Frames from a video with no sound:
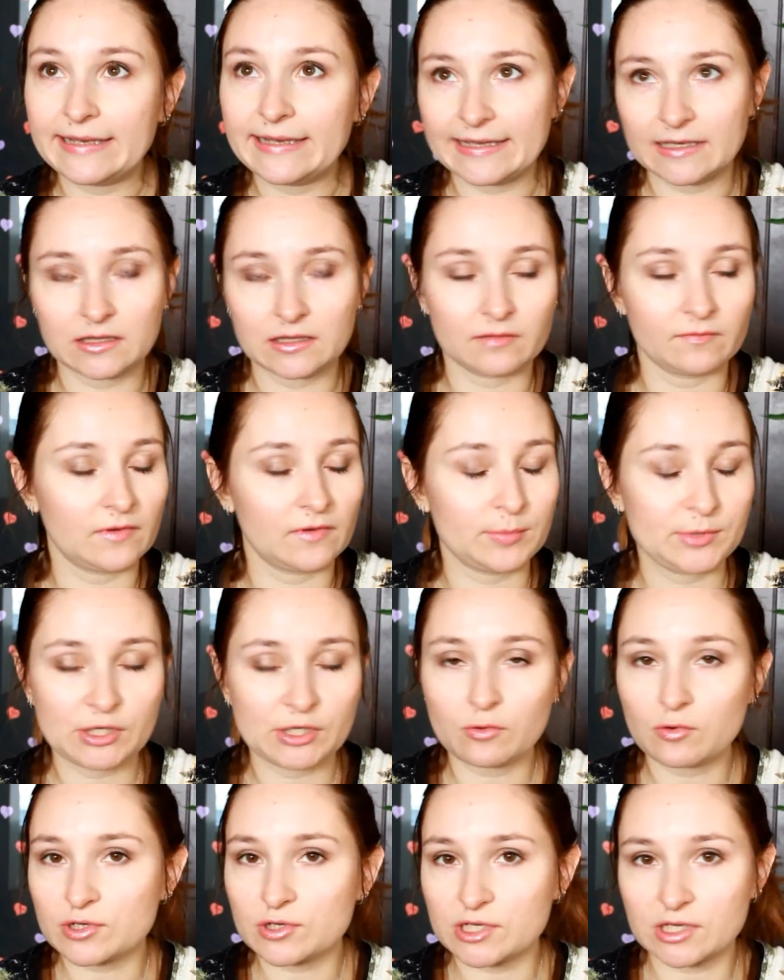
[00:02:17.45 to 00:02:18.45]
Летом
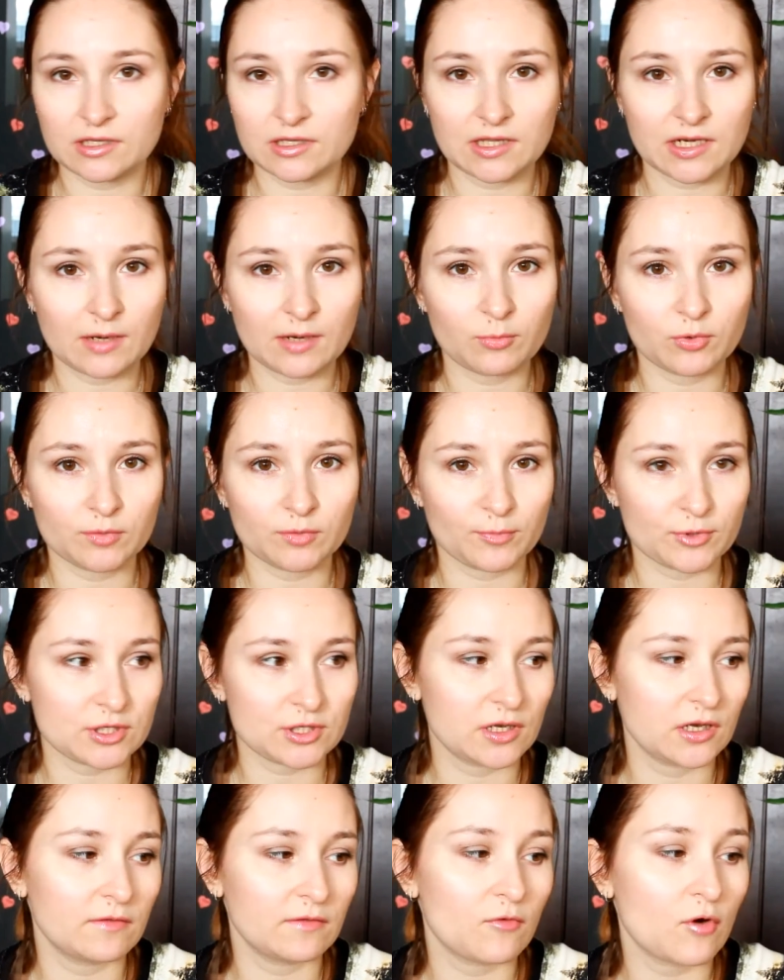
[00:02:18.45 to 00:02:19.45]
вообще кожа не требует
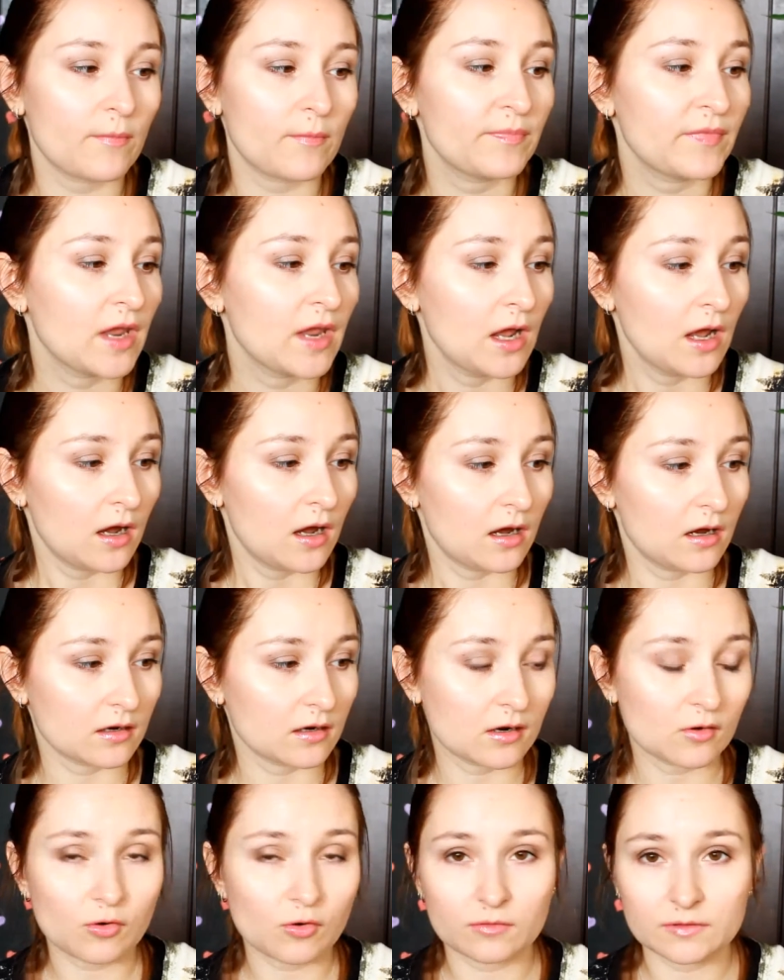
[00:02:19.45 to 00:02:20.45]
после него
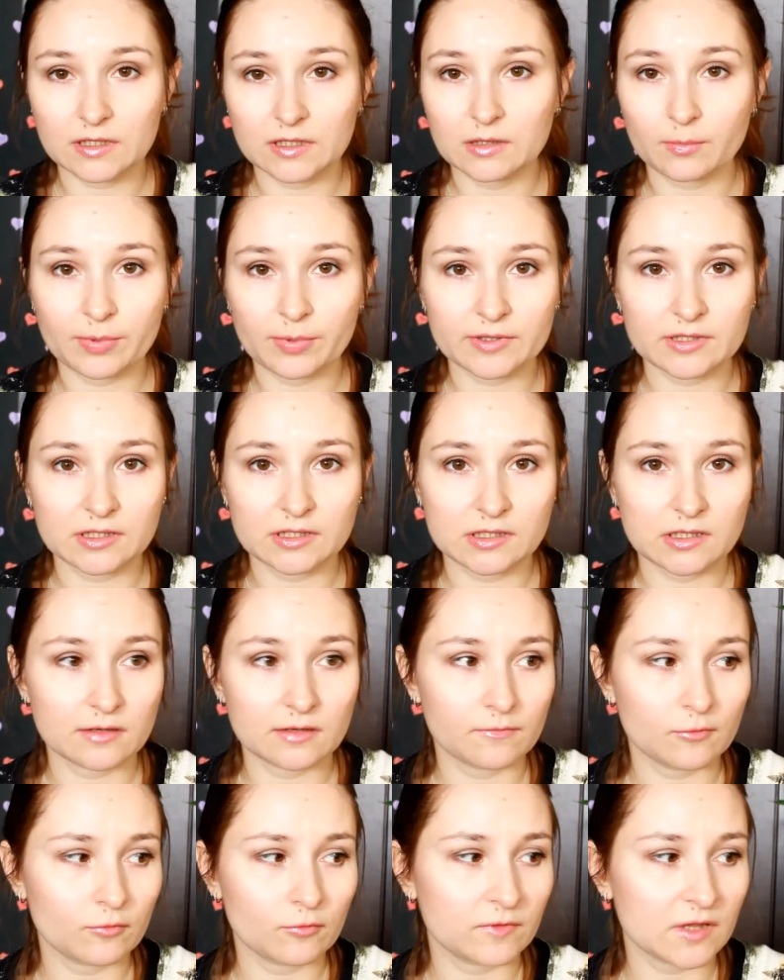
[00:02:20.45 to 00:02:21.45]
э, какого-то
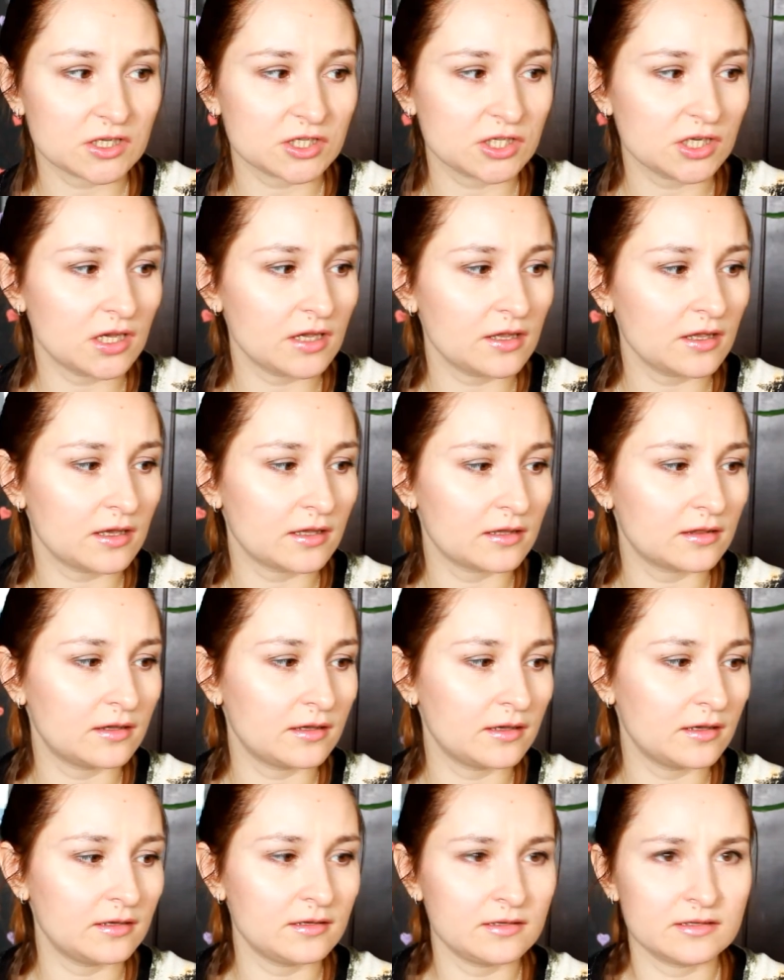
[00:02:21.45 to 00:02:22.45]
дополнительного увлажнения,
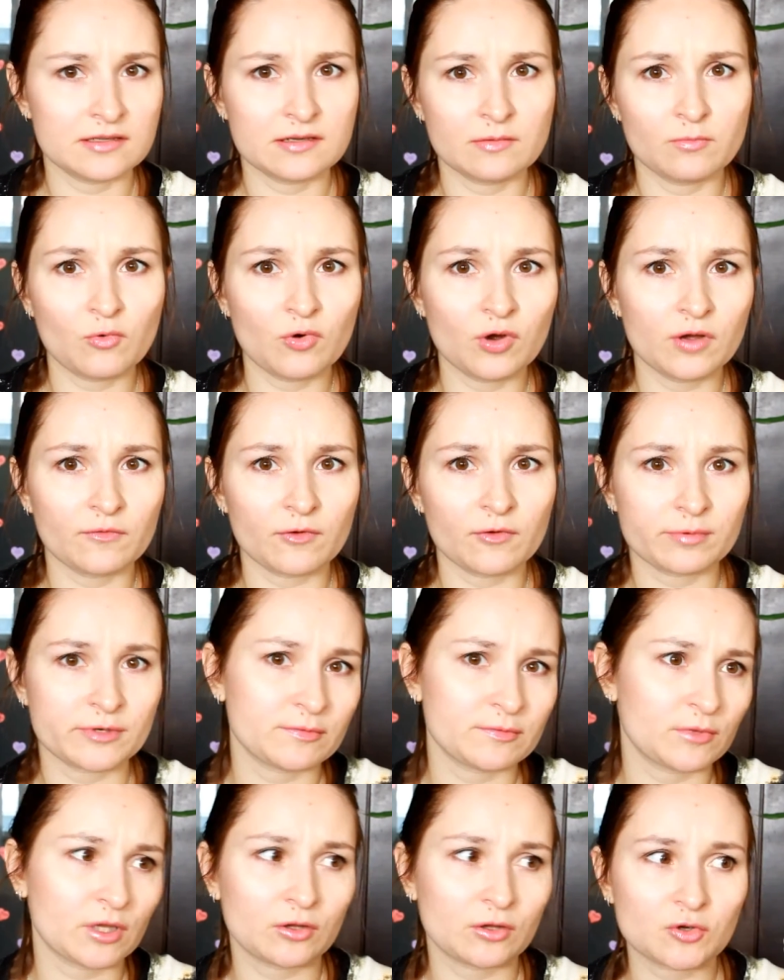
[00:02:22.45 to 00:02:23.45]
да и зимой, в
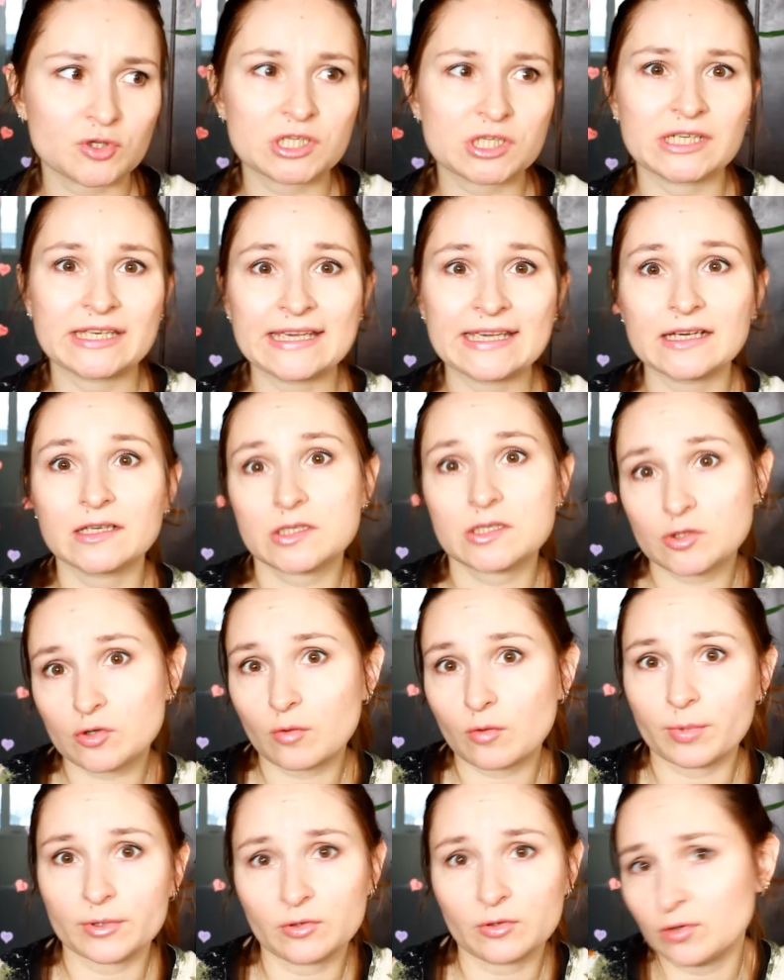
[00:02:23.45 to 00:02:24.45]
общем-то, тоже не
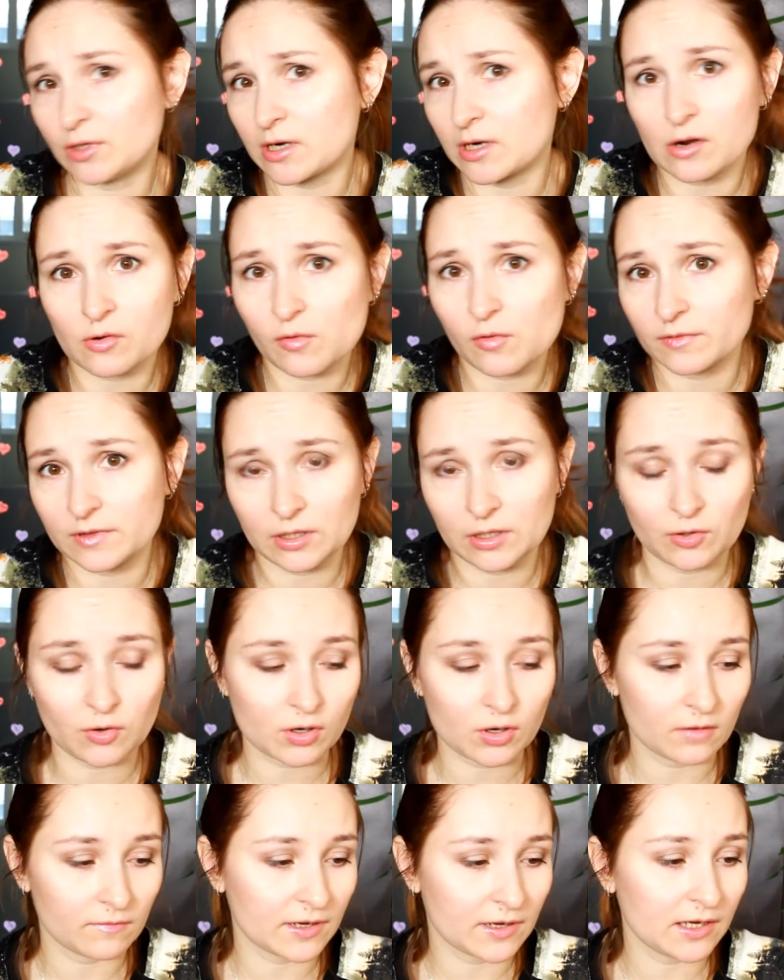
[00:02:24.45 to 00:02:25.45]
особо, ну или какого-то
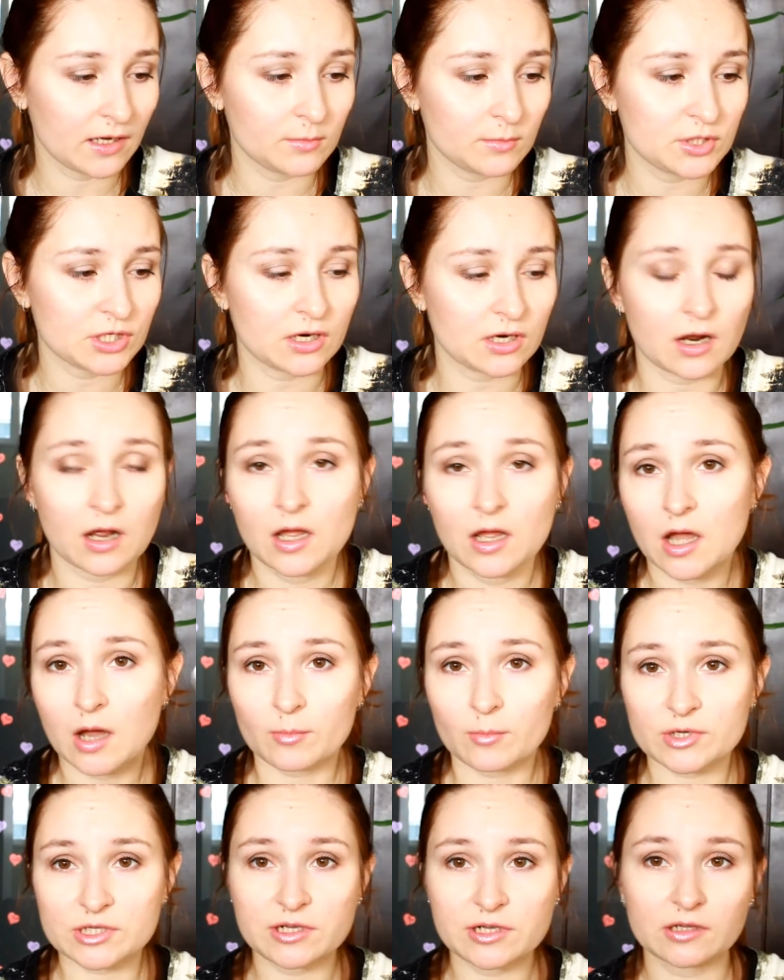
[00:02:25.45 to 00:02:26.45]
легкого кремчика
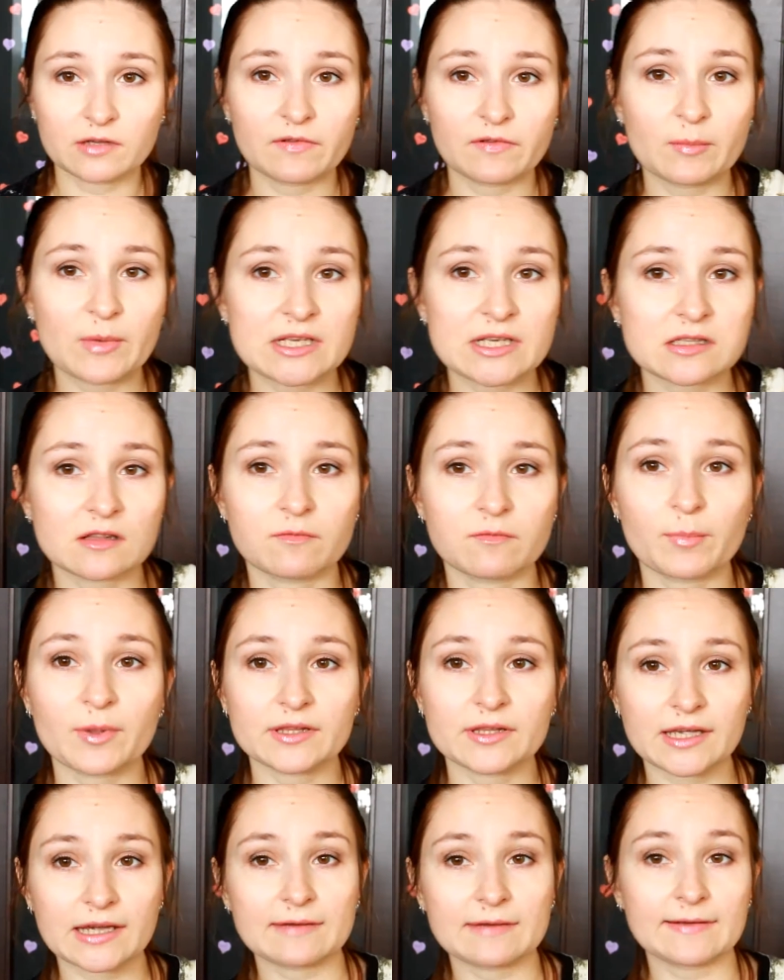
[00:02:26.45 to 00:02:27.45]
после этого масла
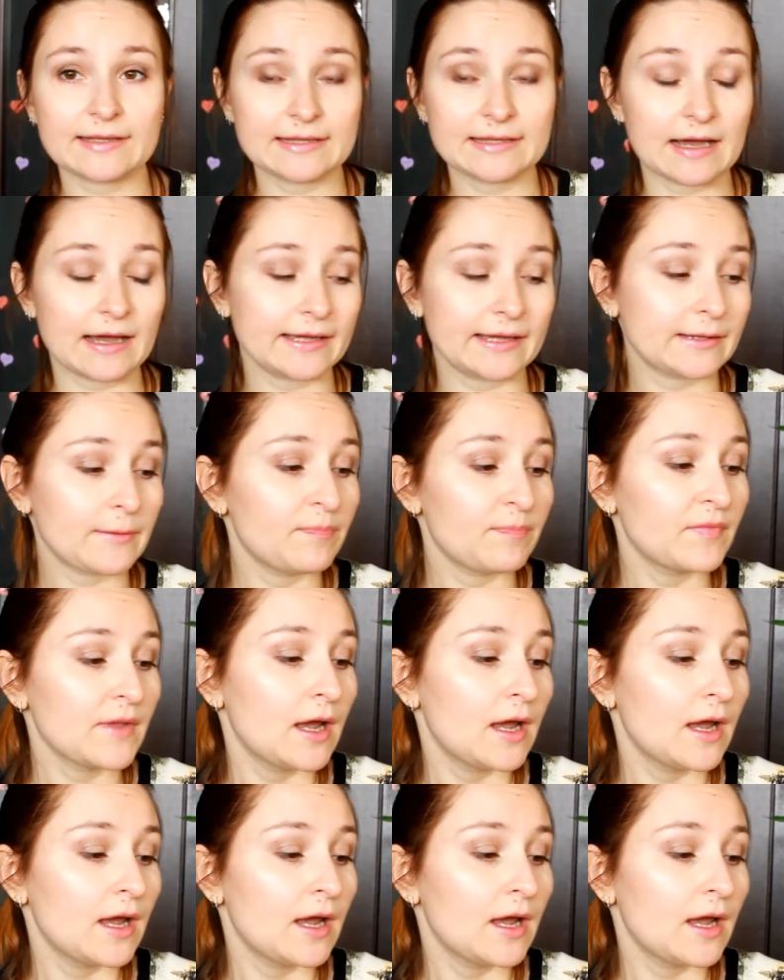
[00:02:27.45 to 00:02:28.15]
вполне хватает.